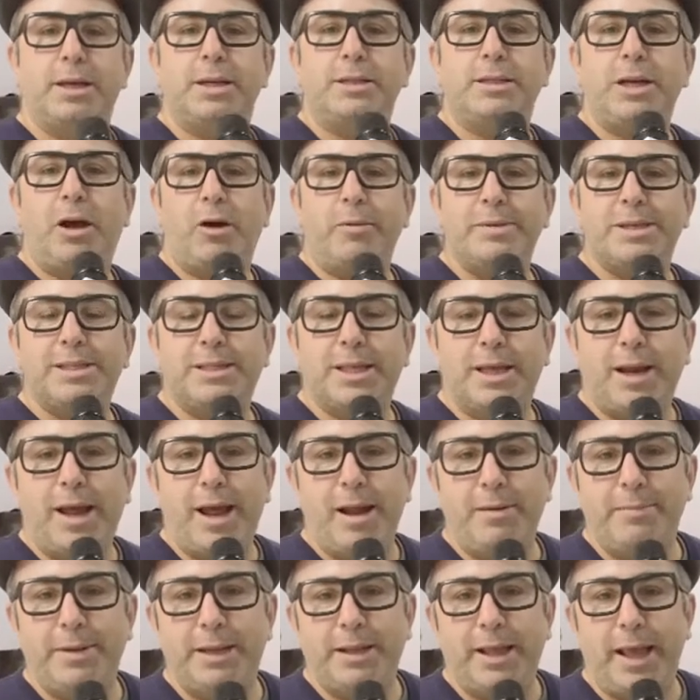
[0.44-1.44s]
Ciao mister
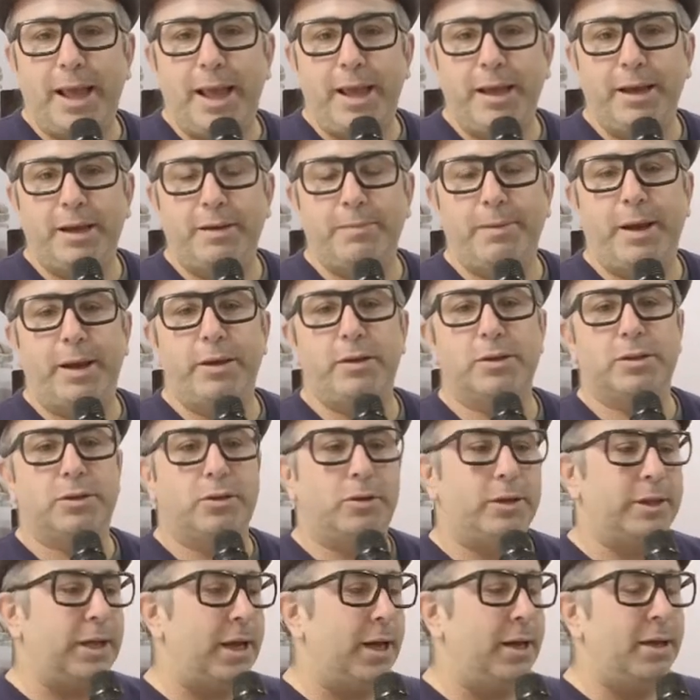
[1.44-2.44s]
Helmet Eikma, io
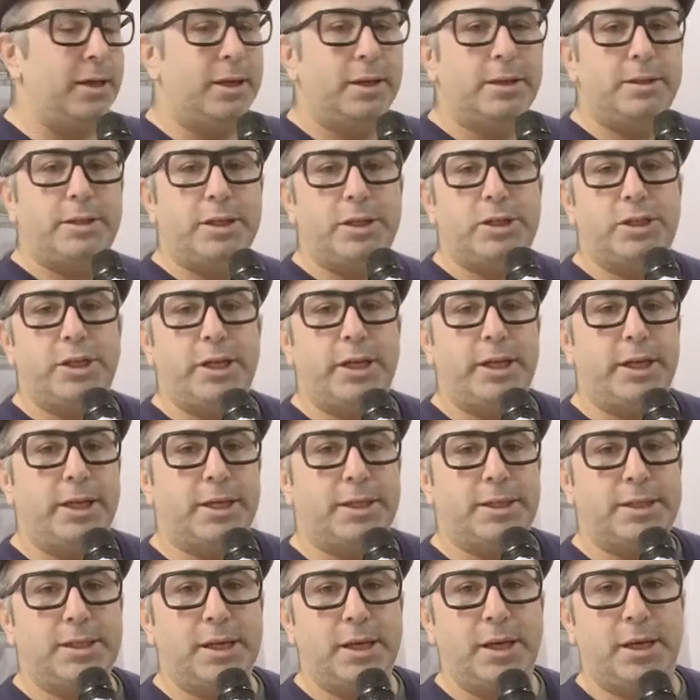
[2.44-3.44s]
sono da
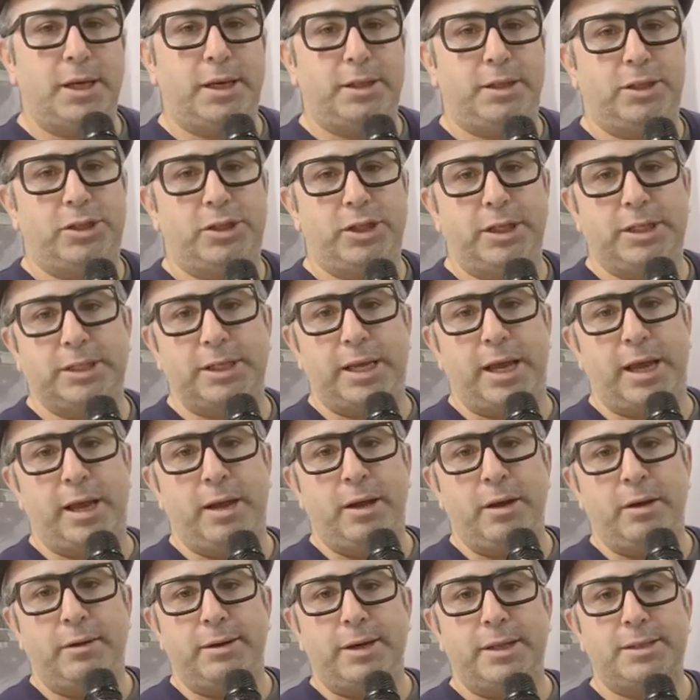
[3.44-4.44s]
TCX, TCX è
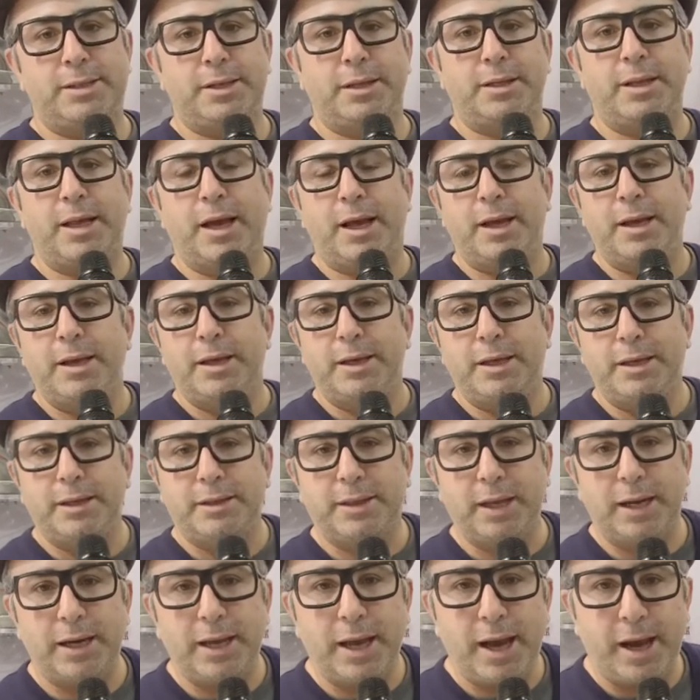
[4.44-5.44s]
un'azienda
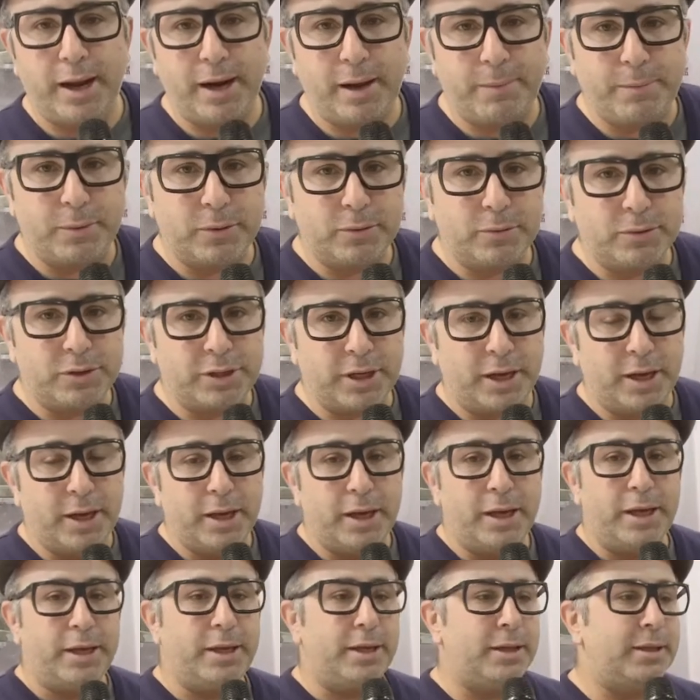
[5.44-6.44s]
italiana, produce
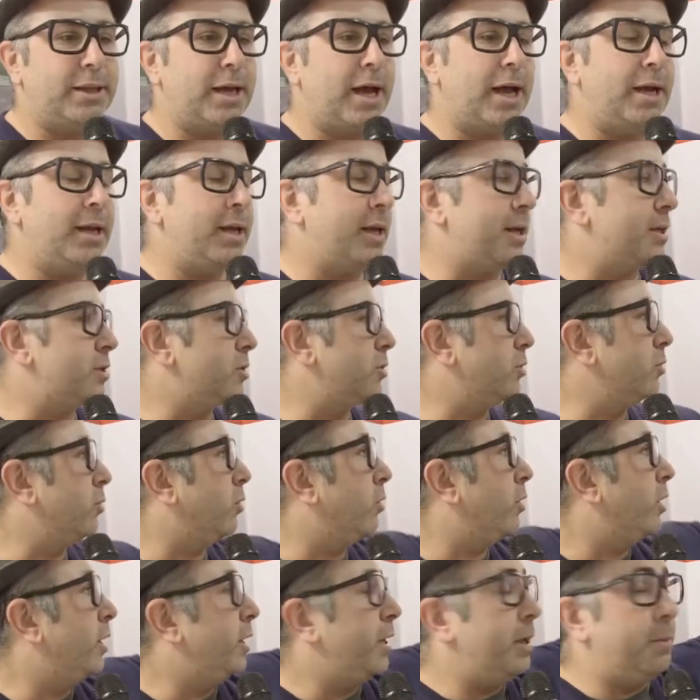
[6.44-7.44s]
in Italia, sono
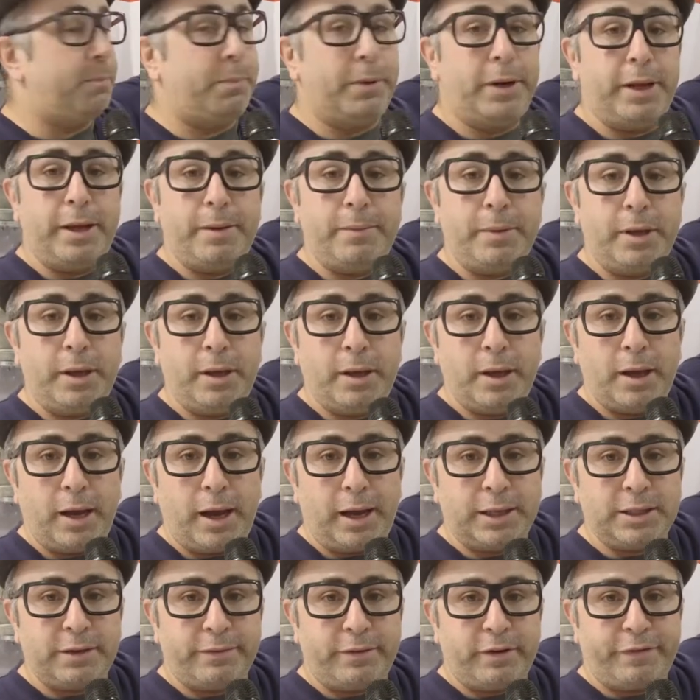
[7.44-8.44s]
i primi
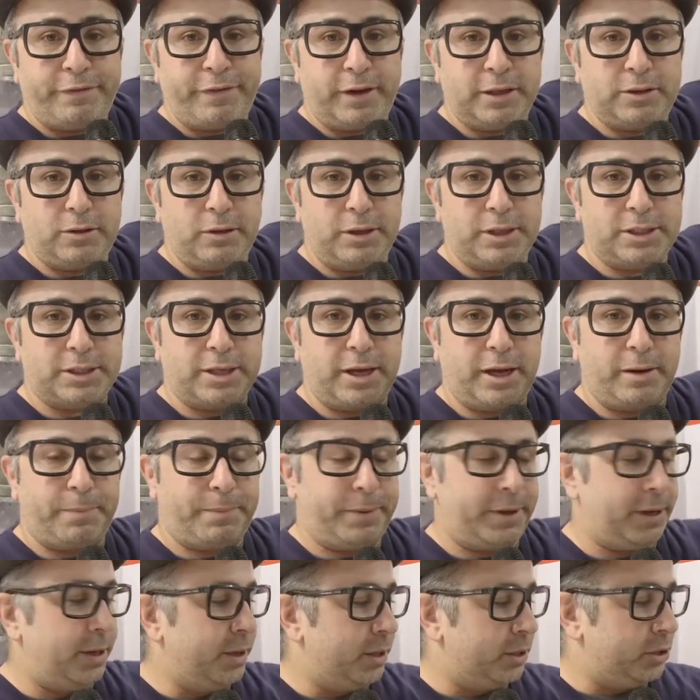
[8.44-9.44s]
ad aver fatto le
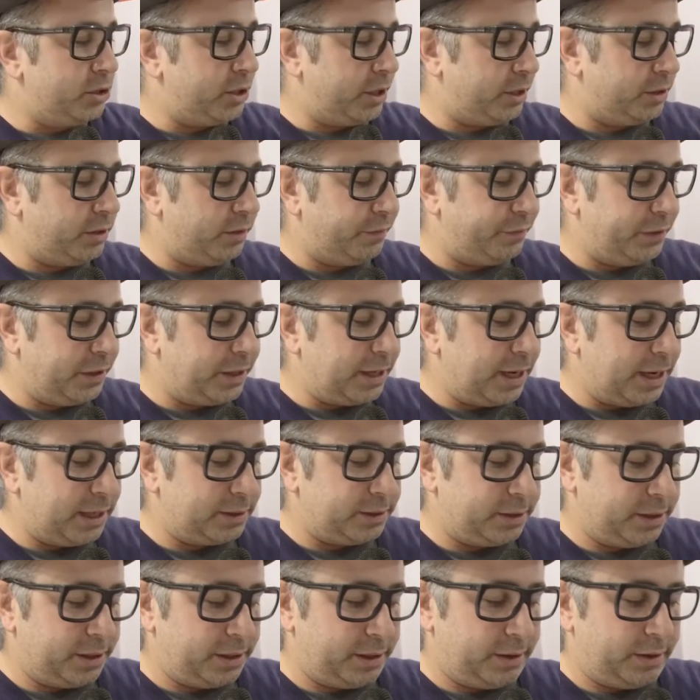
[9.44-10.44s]
scarpe
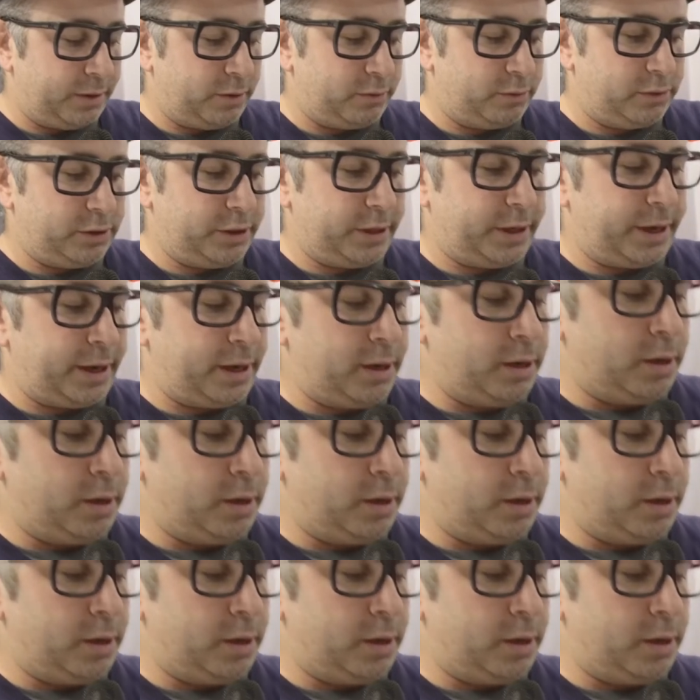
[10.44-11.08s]
certificate, vuol dire